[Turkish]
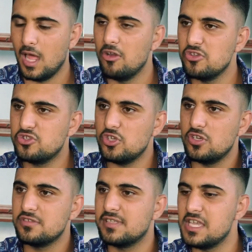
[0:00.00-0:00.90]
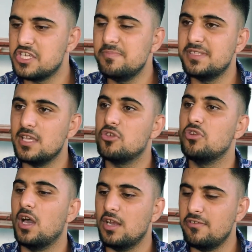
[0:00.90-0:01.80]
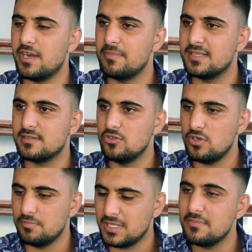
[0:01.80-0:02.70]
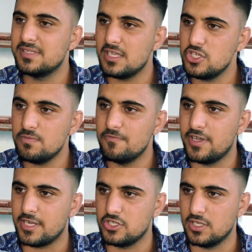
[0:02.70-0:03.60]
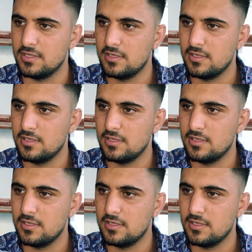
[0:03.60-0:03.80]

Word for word: Lan olsun sen kimseye günahını vermezsin oğlum. Bir de bize iş mi vereceksin?